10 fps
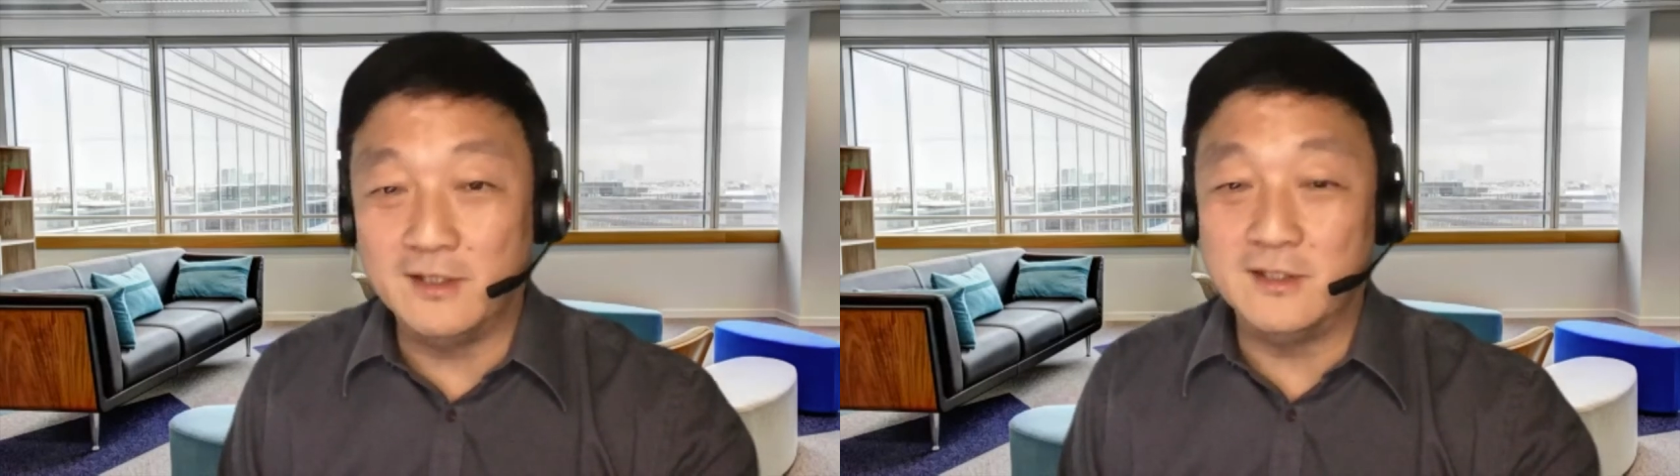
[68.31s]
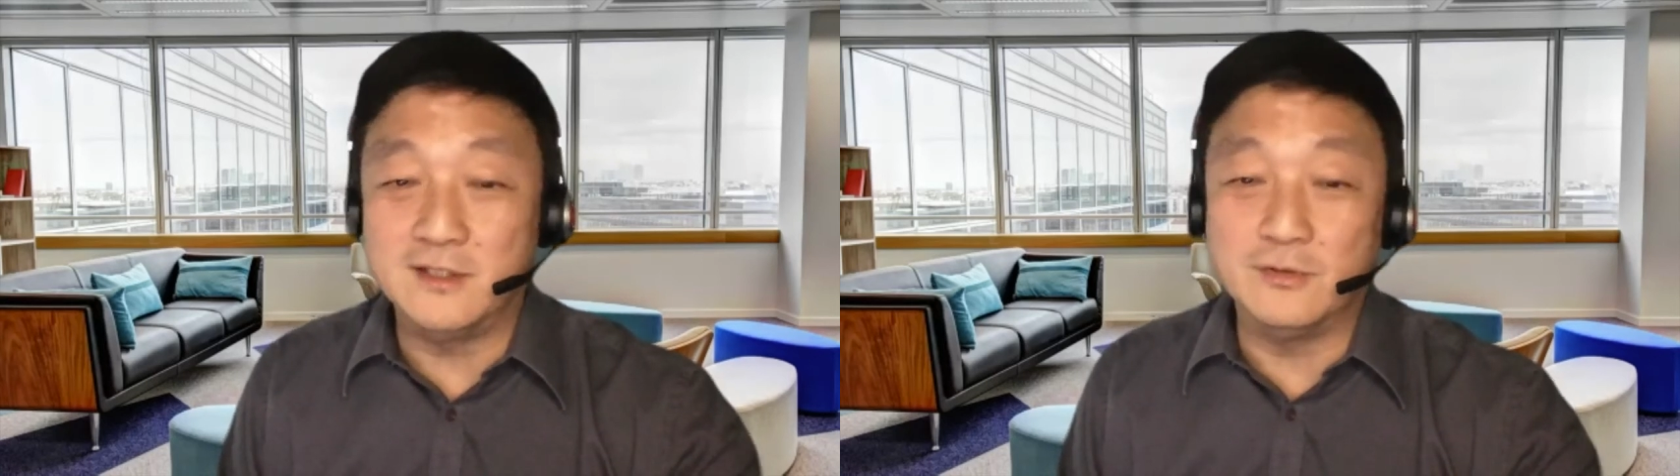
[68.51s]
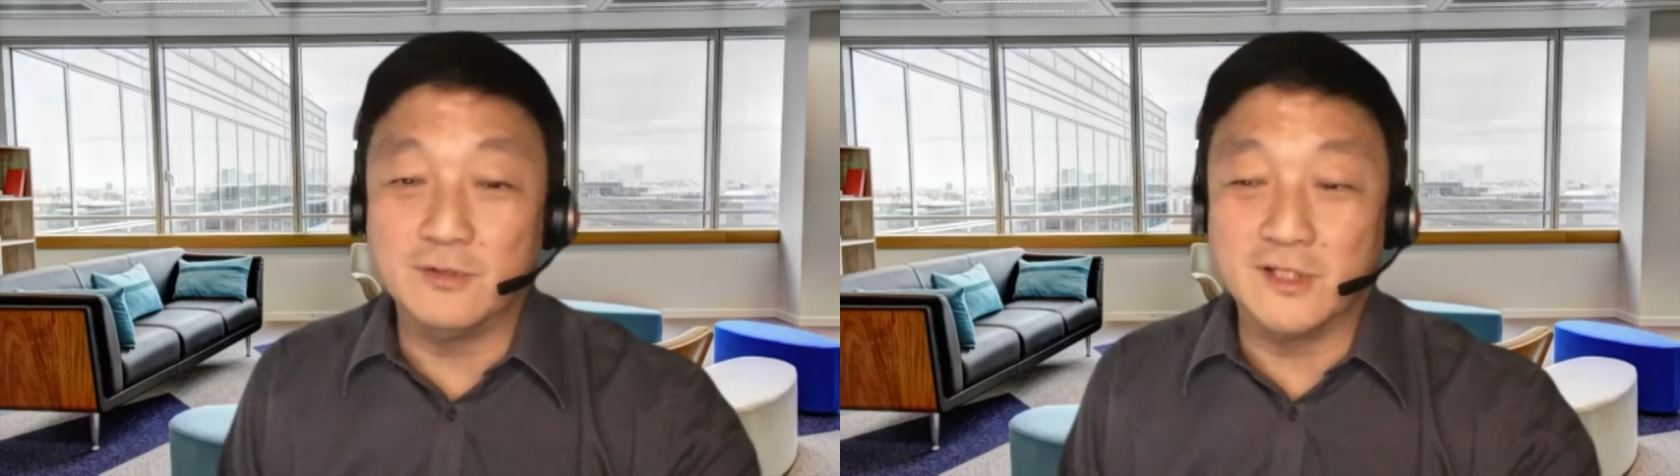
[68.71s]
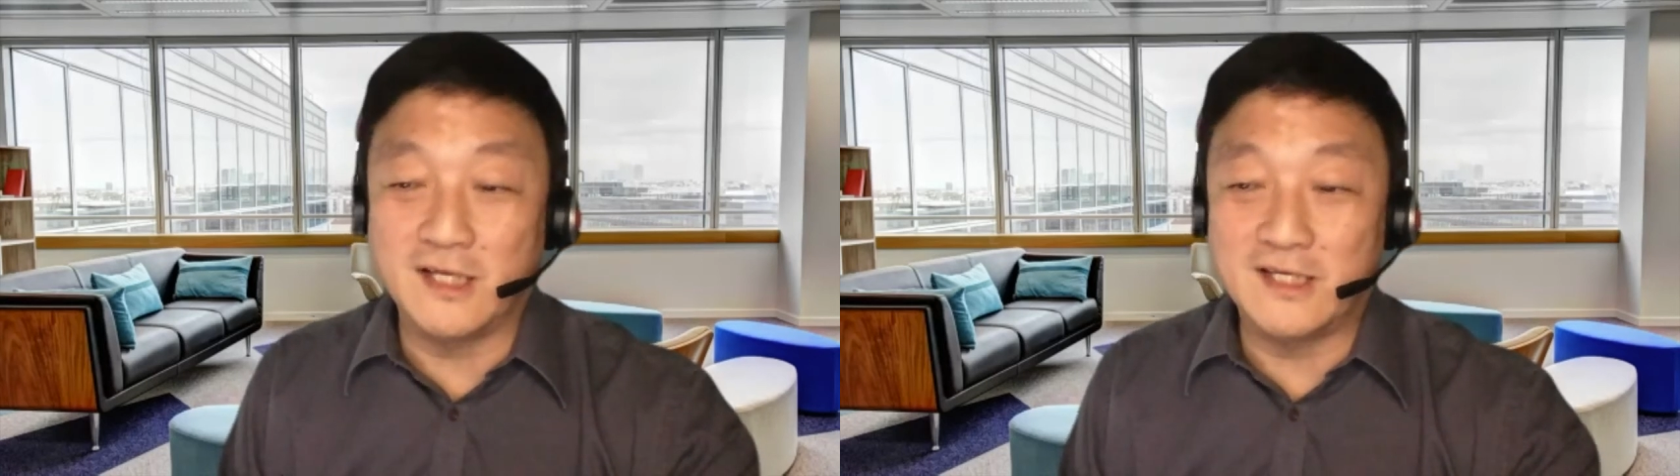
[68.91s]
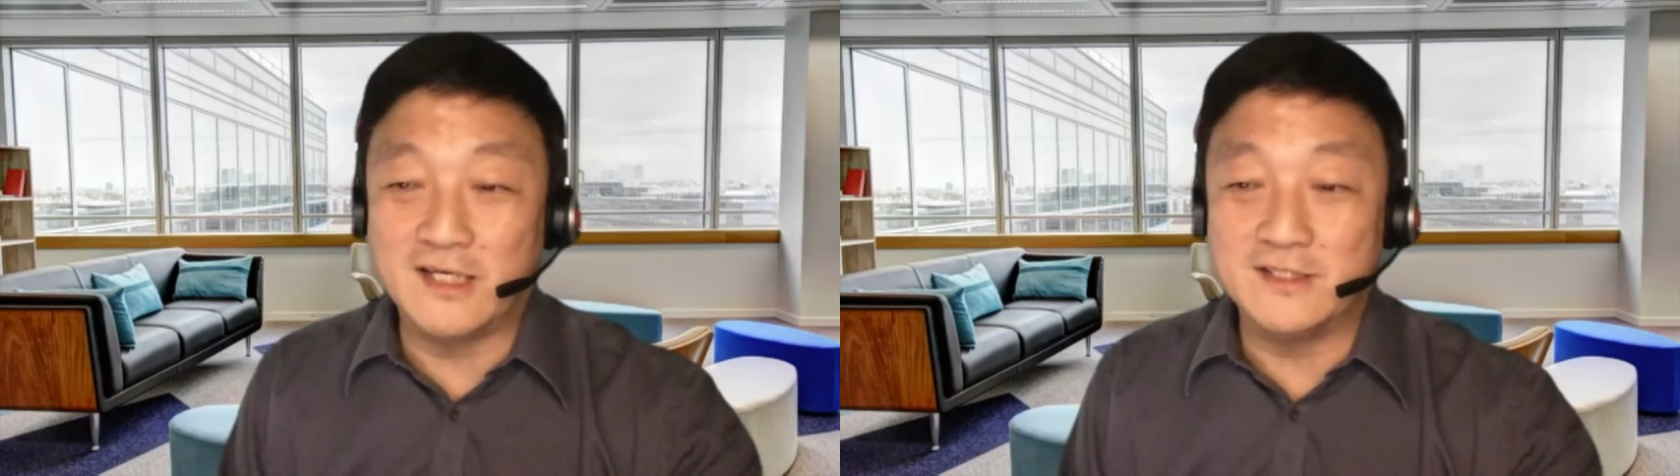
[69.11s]
已经有跟大
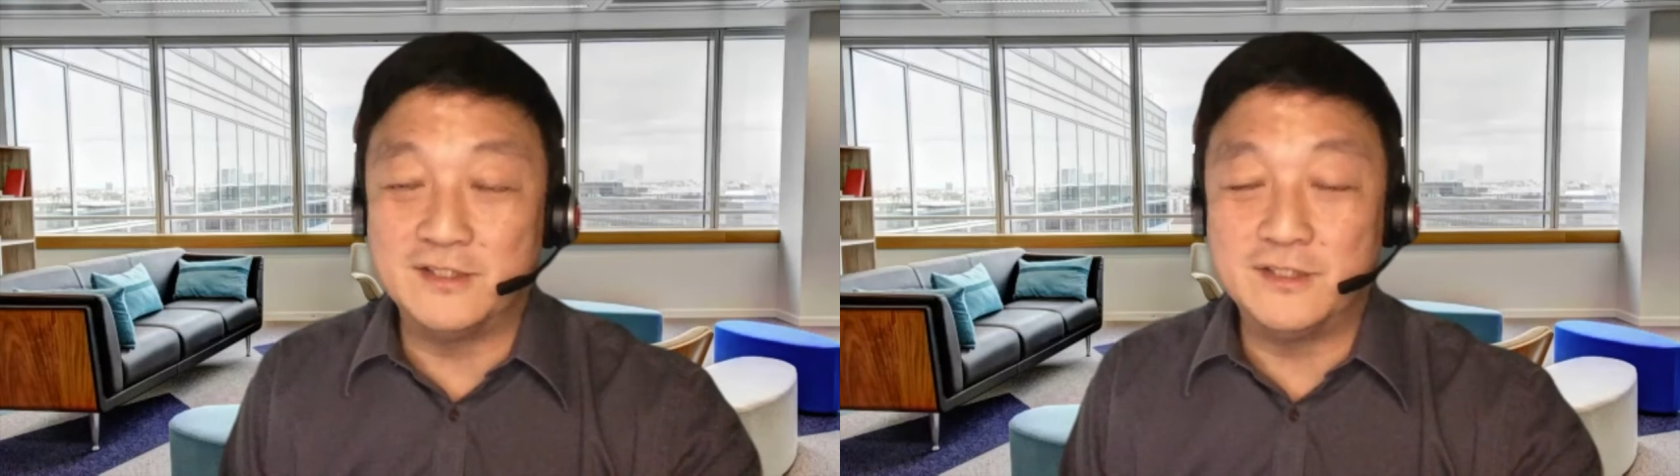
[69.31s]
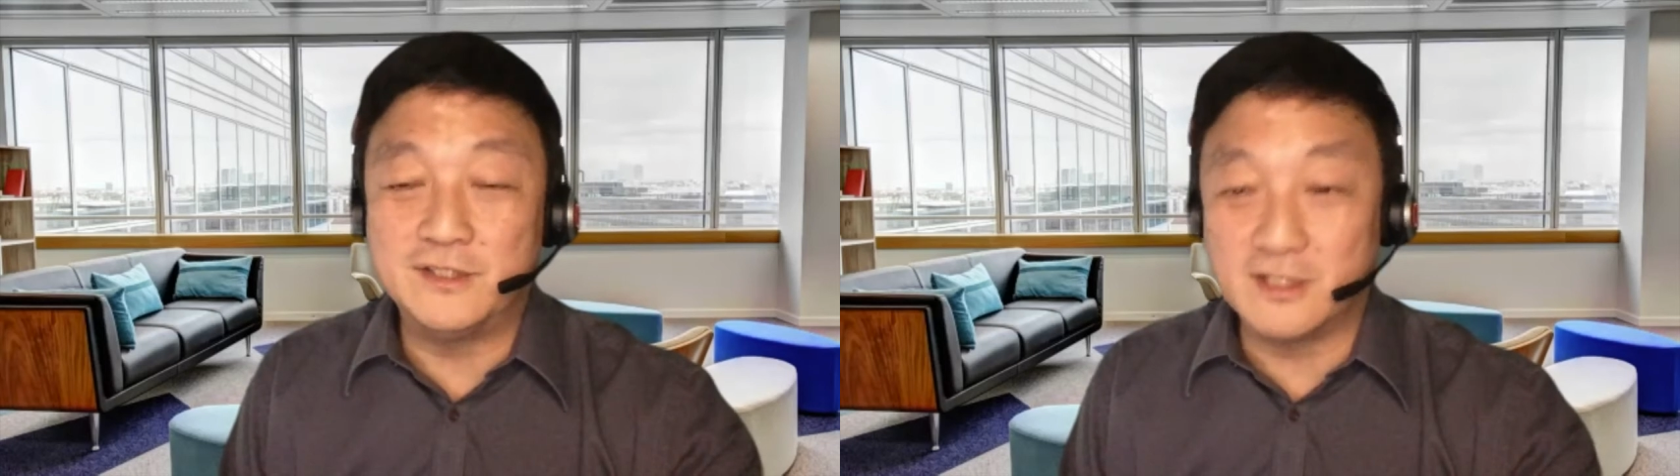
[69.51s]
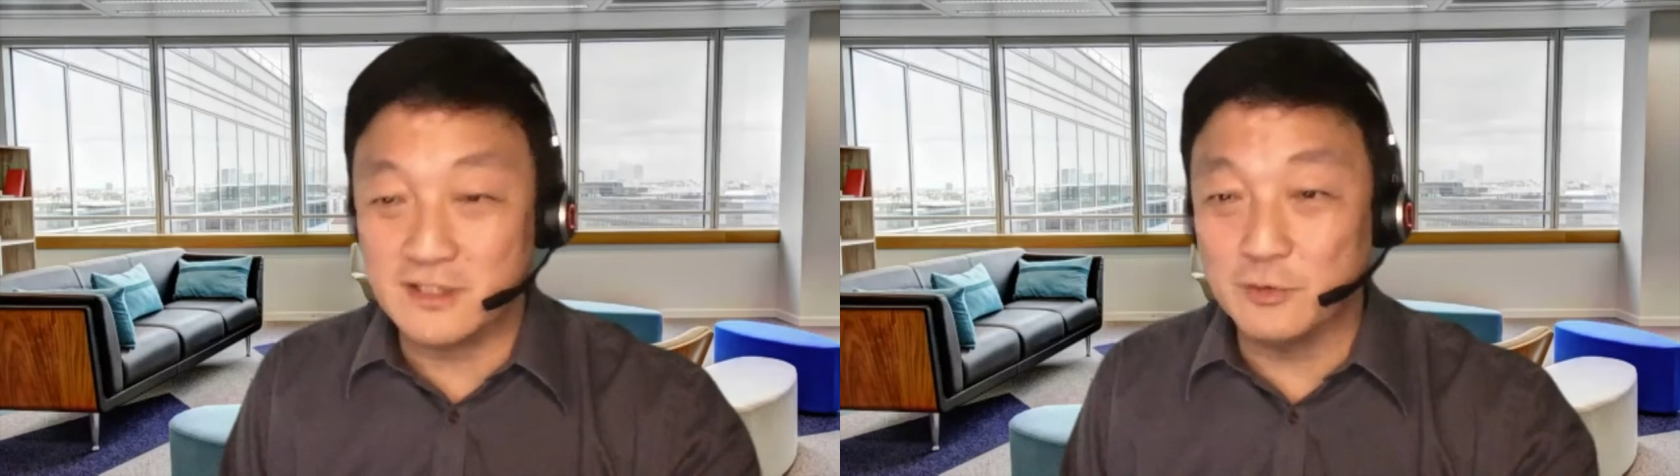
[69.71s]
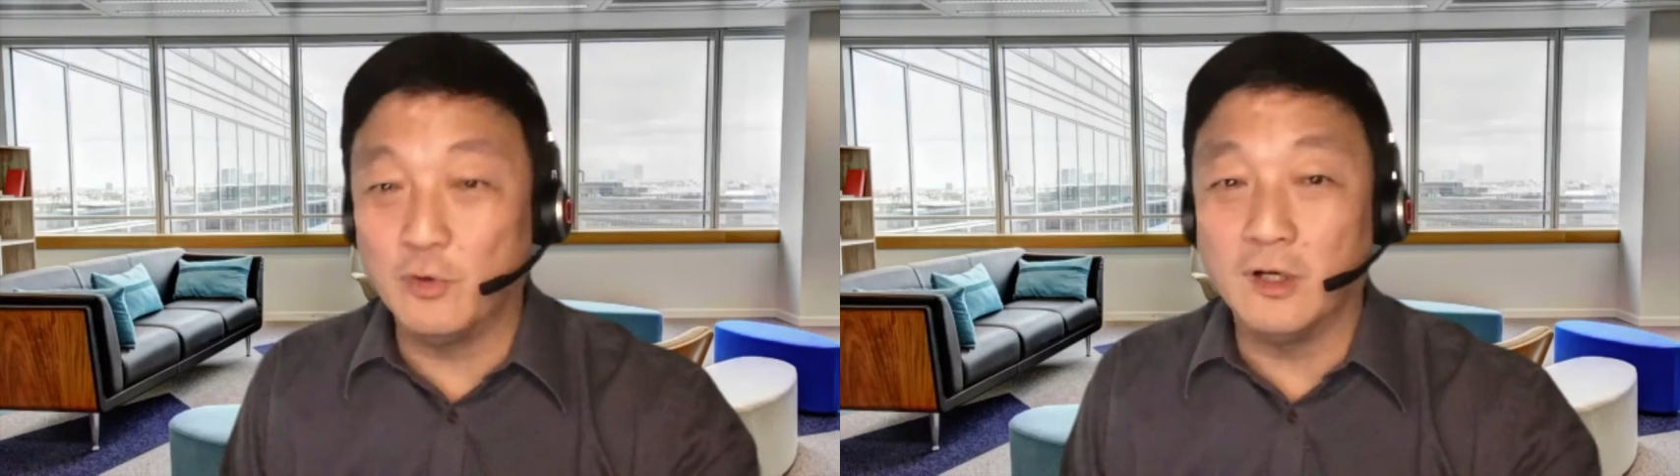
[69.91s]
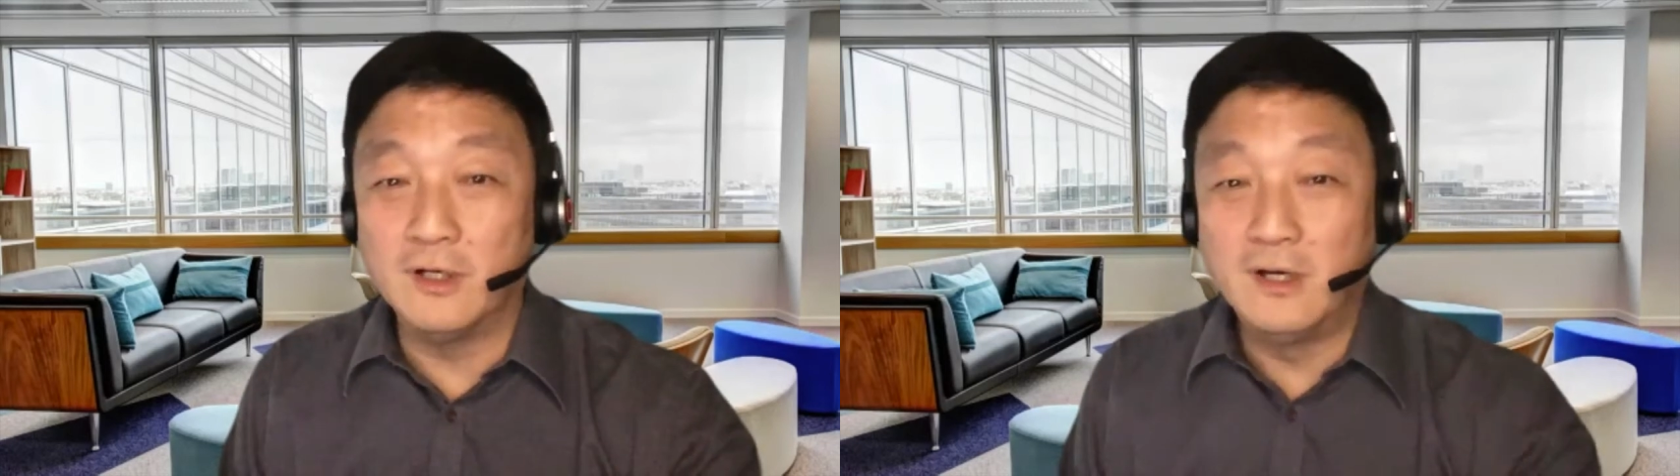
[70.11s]
家解释过。